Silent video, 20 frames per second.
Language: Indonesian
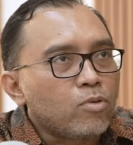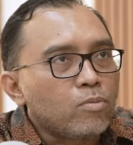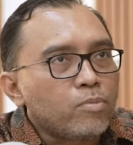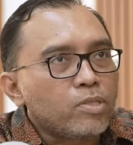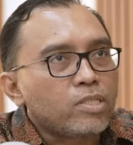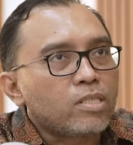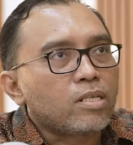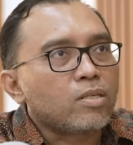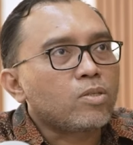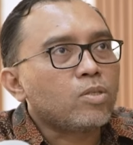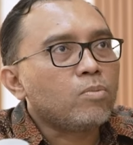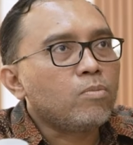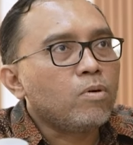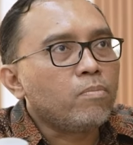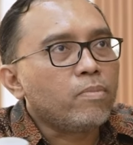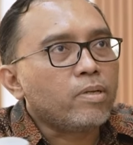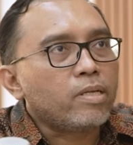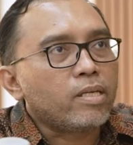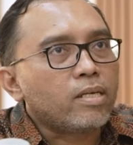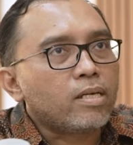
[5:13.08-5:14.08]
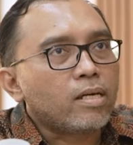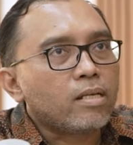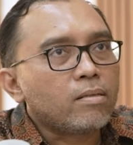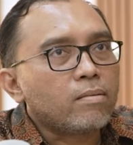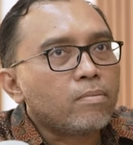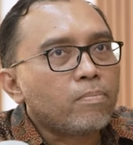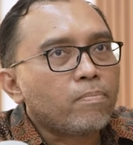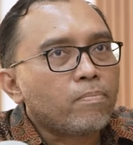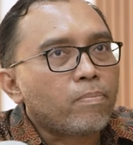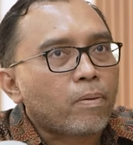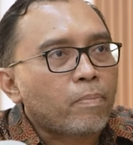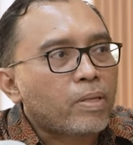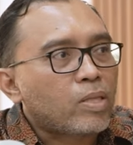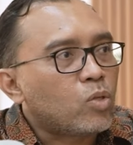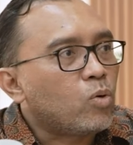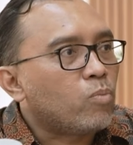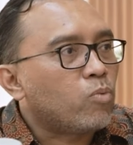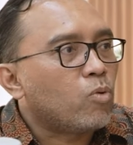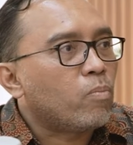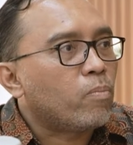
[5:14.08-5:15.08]
Mesir itu memberikan permit
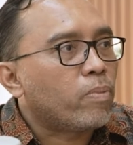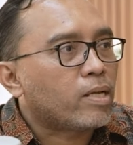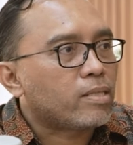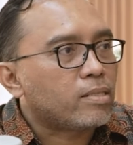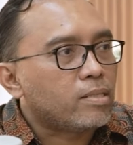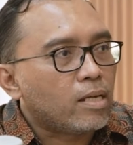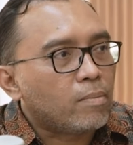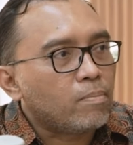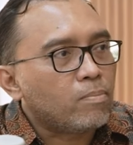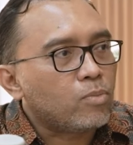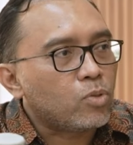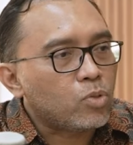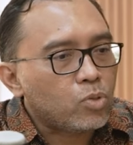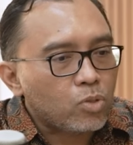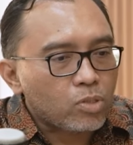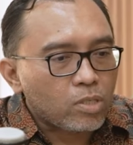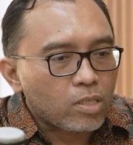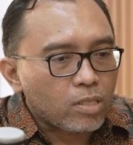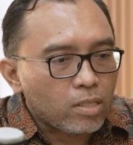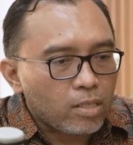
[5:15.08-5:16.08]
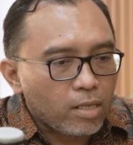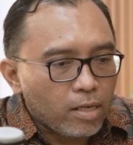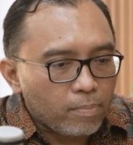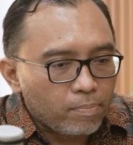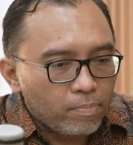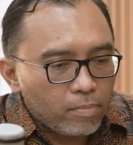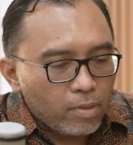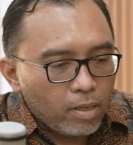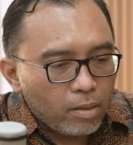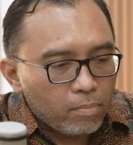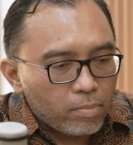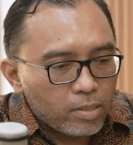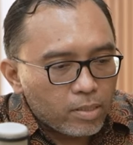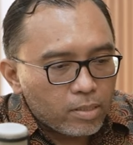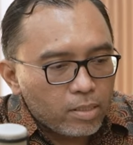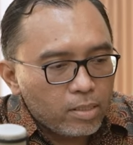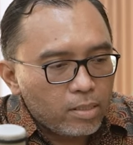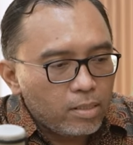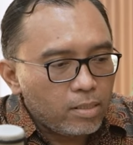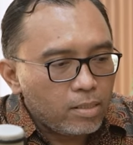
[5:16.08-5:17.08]
24 jam untuk setiap
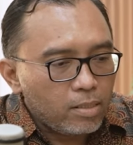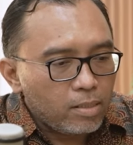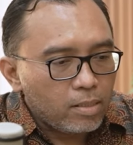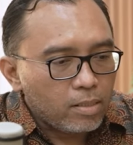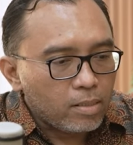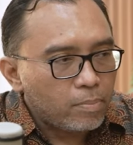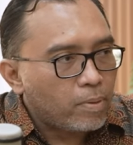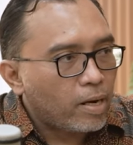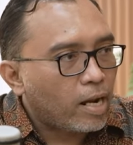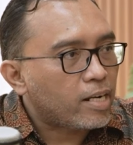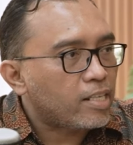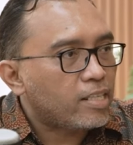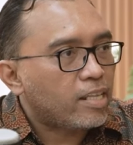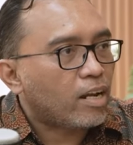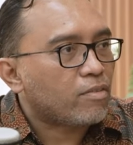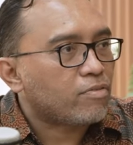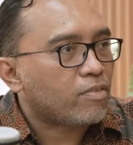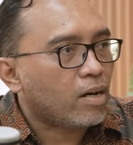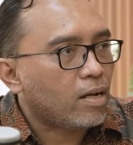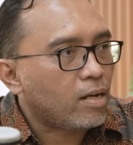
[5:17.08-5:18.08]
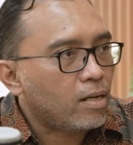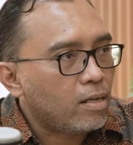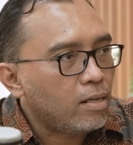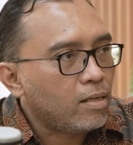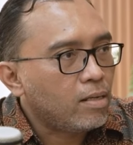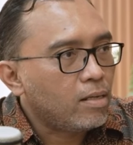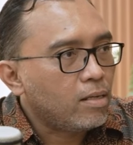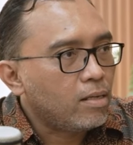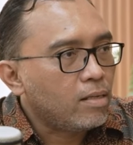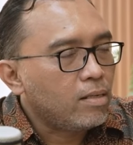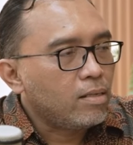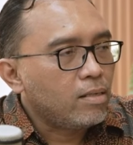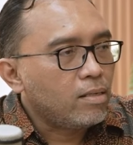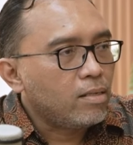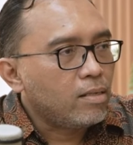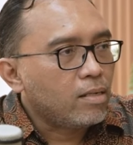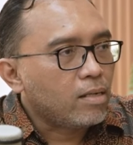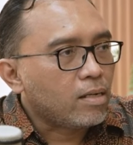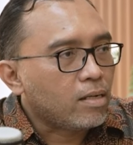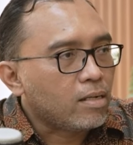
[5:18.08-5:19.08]
embassy berada di Rafah. Mhm, mhm.
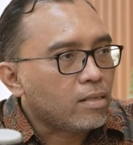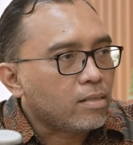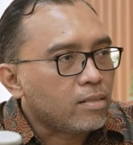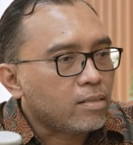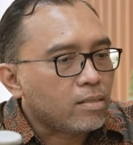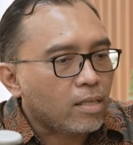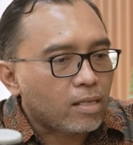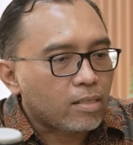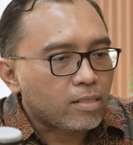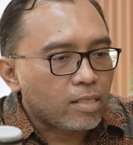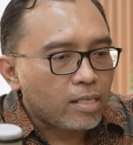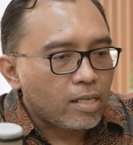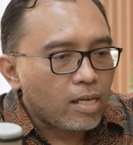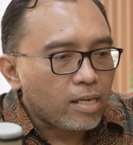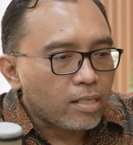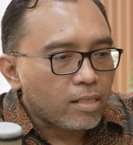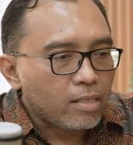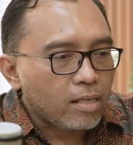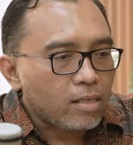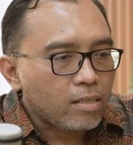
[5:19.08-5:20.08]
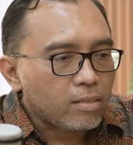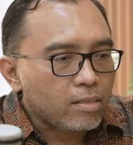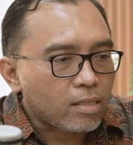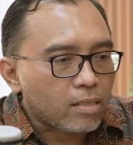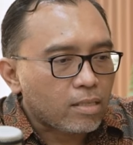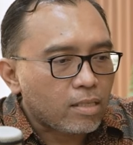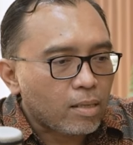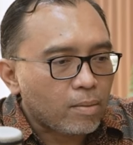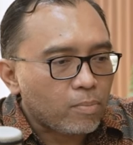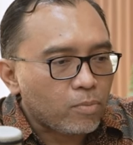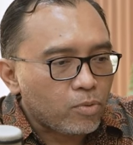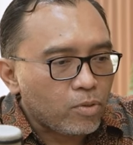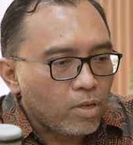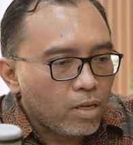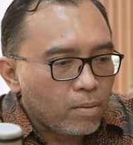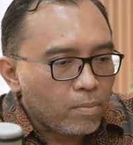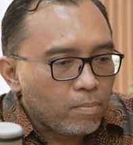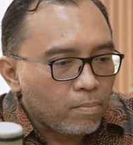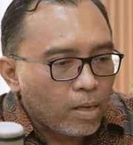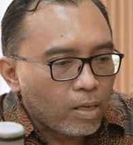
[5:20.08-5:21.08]
Nah, sehingga kita setiap
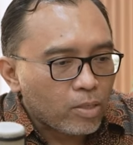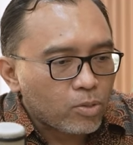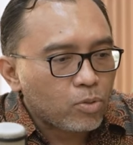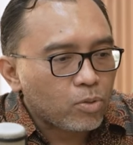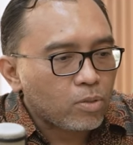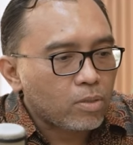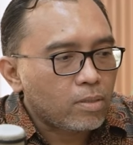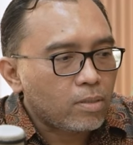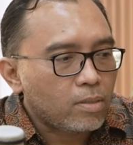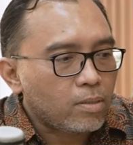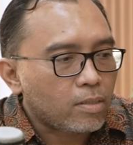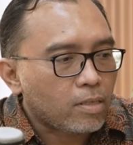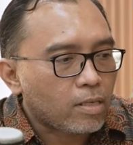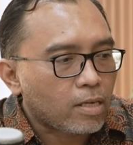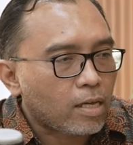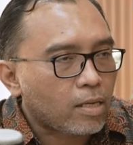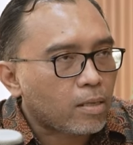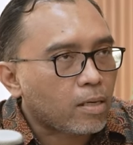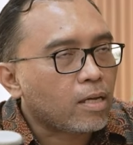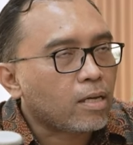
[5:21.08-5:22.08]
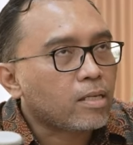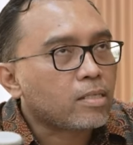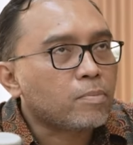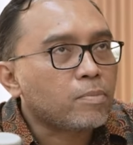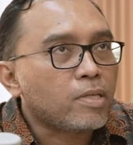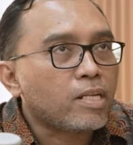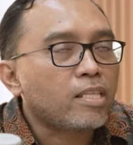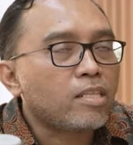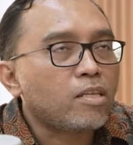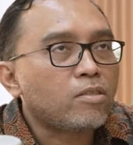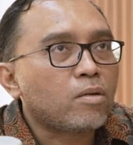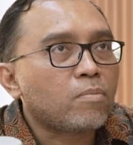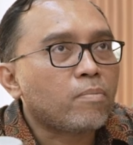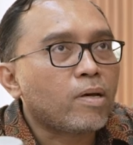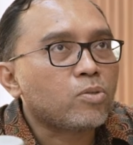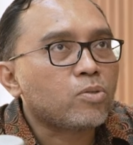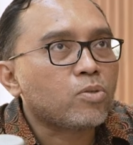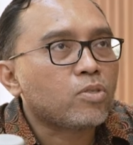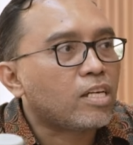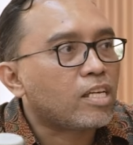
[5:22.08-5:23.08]
udah masuk kan sebenarnya kita
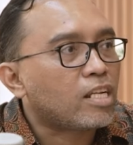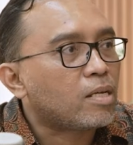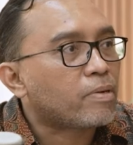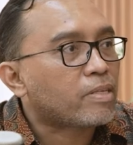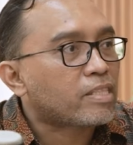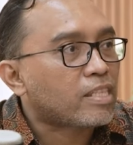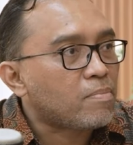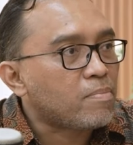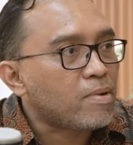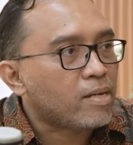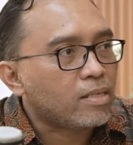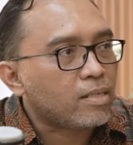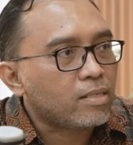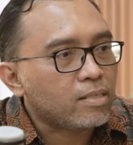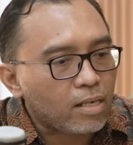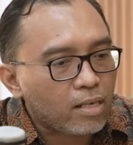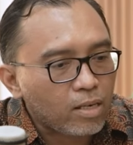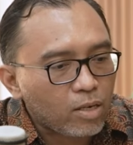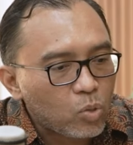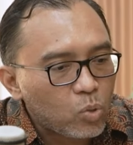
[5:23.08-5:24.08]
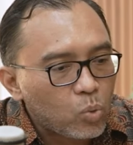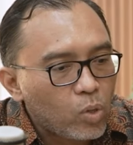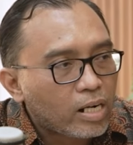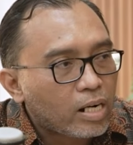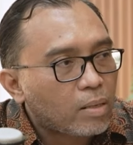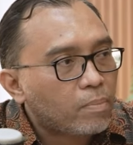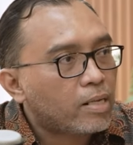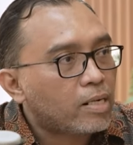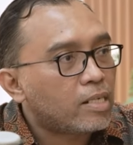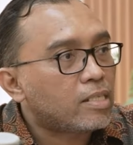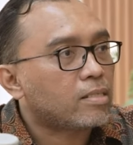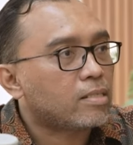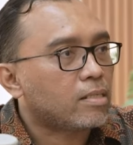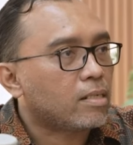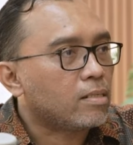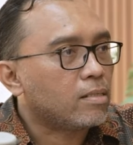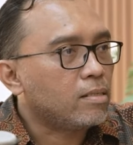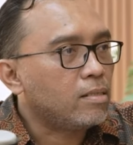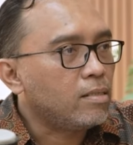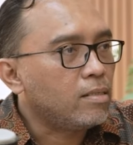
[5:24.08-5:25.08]
termasuk negara pertama ya yang keluar nama listnya.
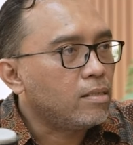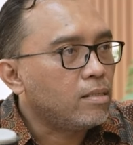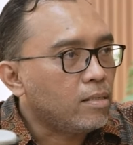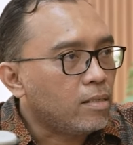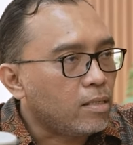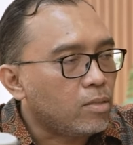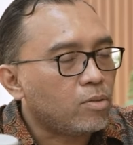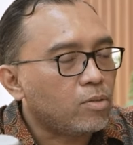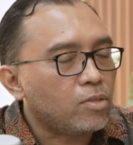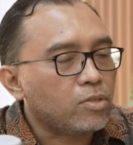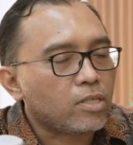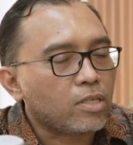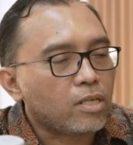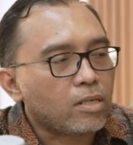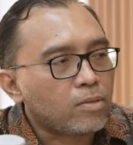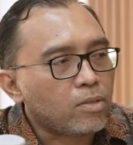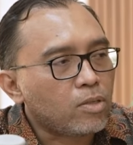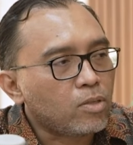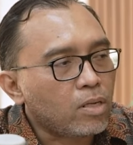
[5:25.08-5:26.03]
Oke. Okay. Indonesia. okay.